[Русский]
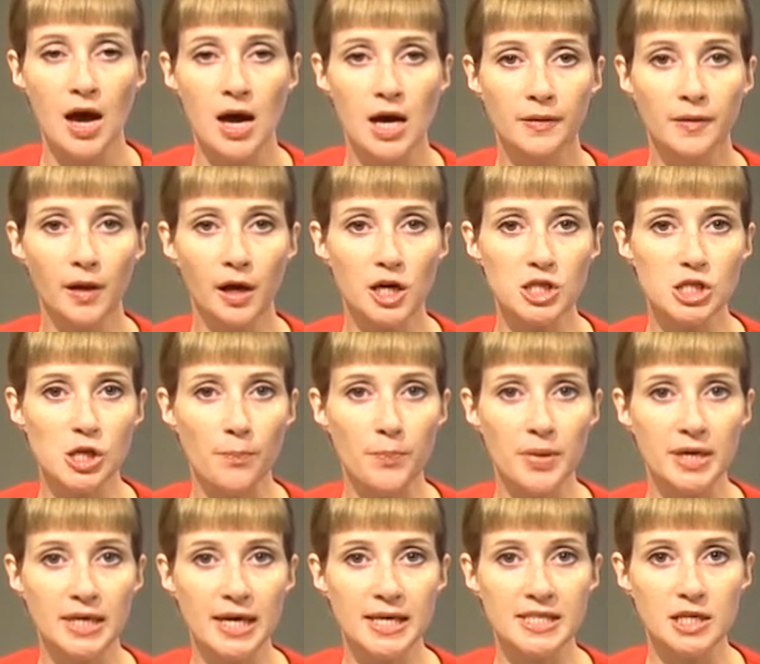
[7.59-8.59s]
На каждом
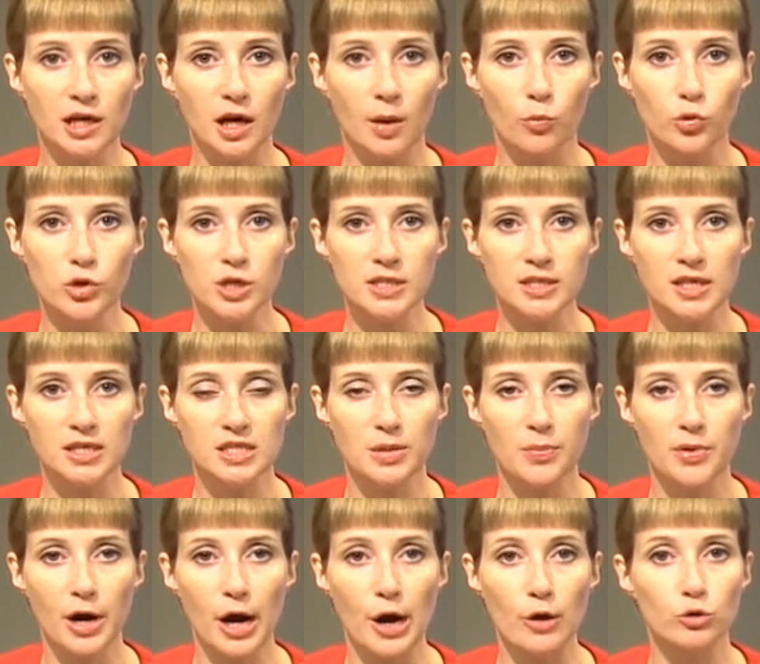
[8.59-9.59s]
пикете коммунисты
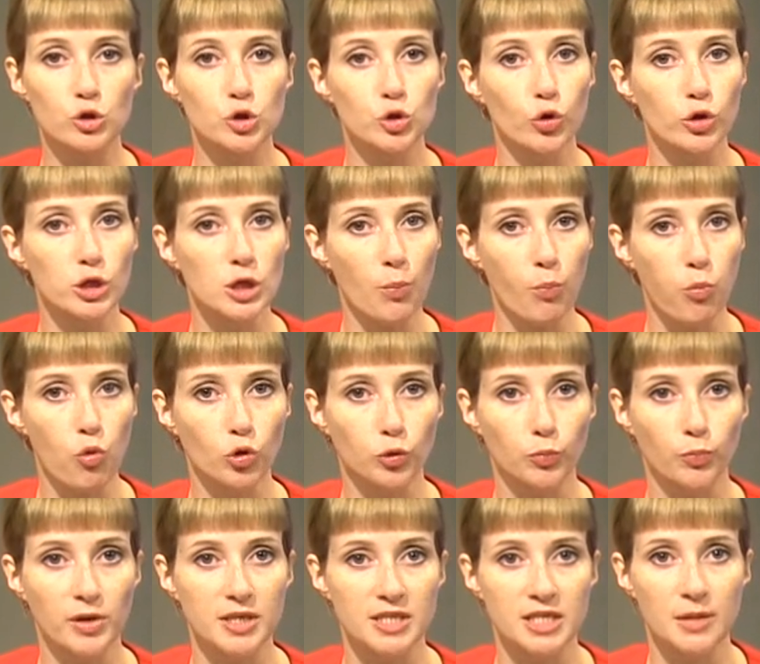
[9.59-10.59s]
собирают сотни
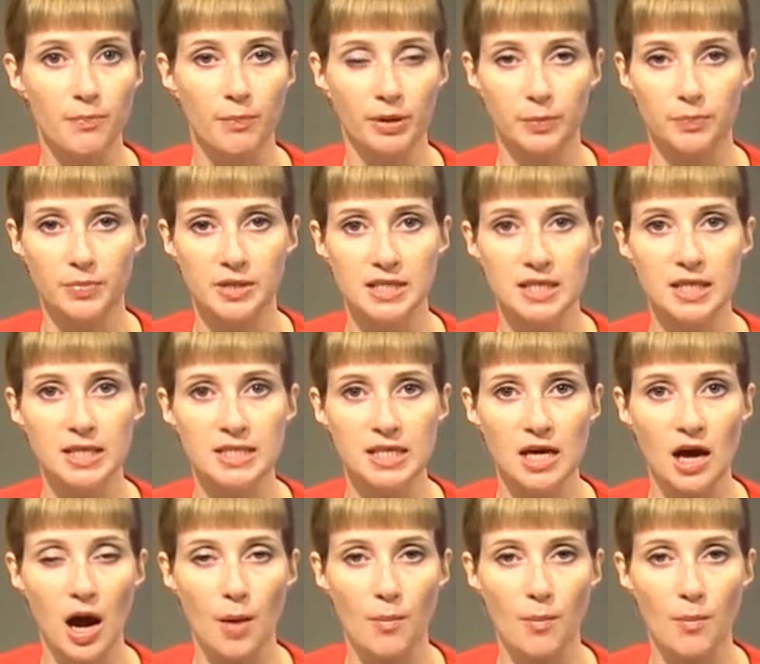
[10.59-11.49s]
подписей под петицией о